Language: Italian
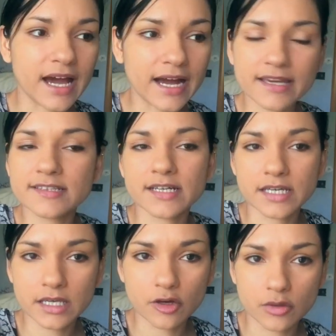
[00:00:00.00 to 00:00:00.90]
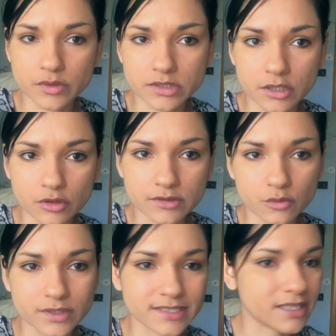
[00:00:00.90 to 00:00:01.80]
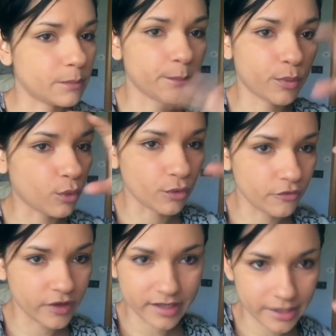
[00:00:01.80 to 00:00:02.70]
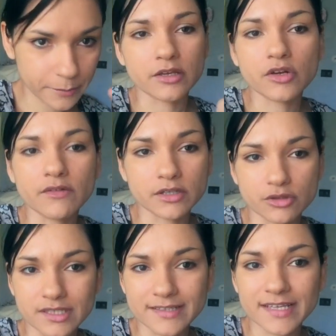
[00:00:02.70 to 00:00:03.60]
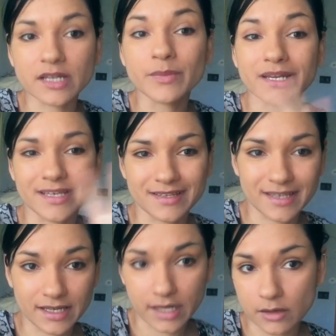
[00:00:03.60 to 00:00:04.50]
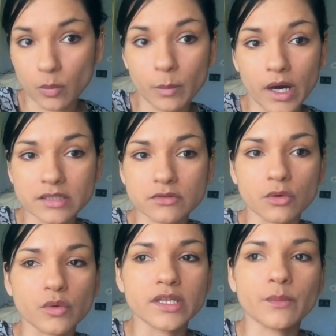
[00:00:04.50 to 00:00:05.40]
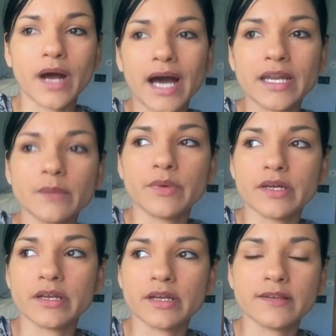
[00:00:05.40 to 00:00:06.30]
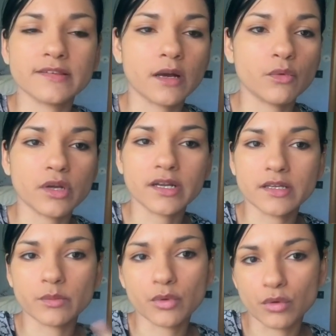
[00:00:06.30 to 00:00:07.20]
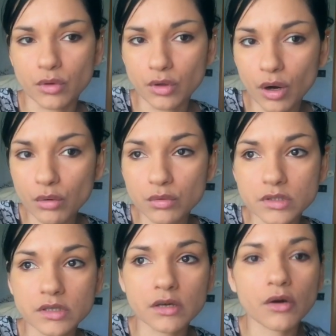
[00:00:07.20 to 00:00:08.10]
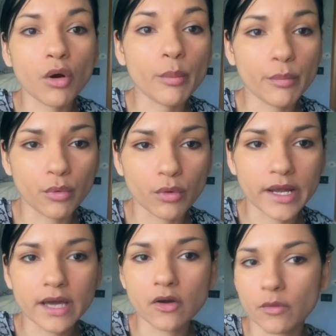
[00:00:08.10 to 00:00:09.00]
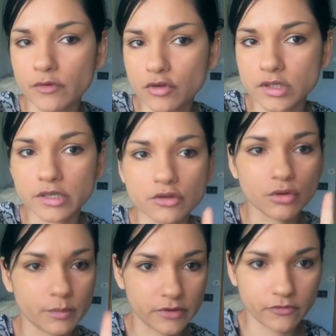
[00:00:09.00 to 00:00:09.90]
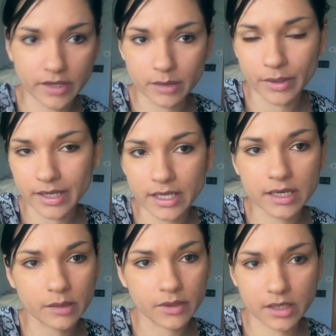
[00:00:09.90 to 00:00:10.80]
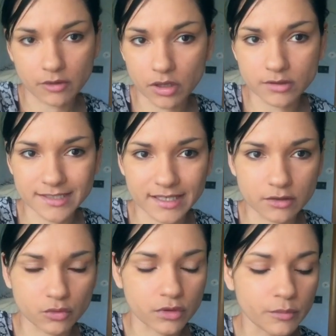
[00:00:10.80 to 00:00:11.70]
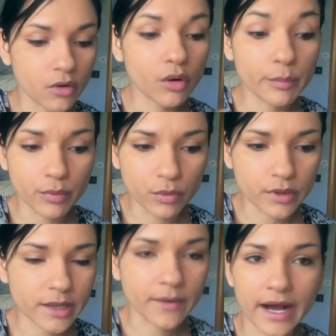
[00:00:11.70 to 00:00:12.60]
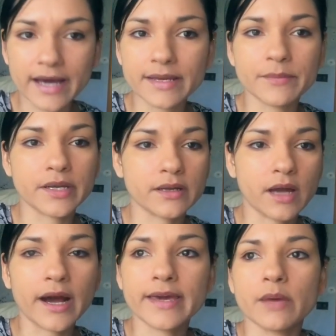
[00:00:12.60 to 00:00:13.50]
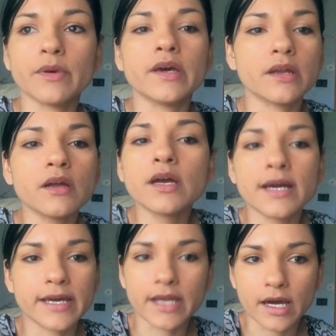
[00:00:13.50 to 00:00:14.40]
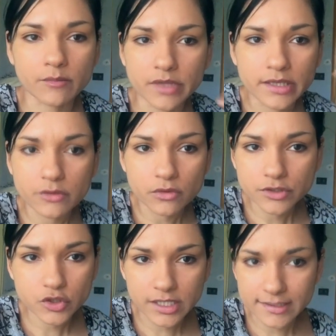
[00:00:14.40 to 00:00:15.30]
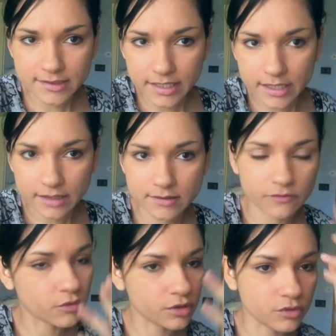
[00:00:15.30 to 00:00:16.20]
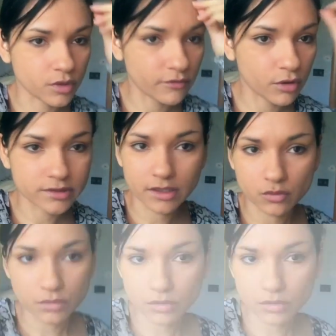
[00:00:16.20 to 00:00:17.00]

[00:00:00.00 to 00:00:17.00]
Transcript: anche se anche io acquisterò queste polveri, io le vado ad utilizzare per integrare un pasto, quindi magari per insaporire di più uno yogurt oppure come vi ho detto per fare i pancake perché è una cosa che adoro oppure magari per, anche per crearmi dei dolci la sera se voglio una volta un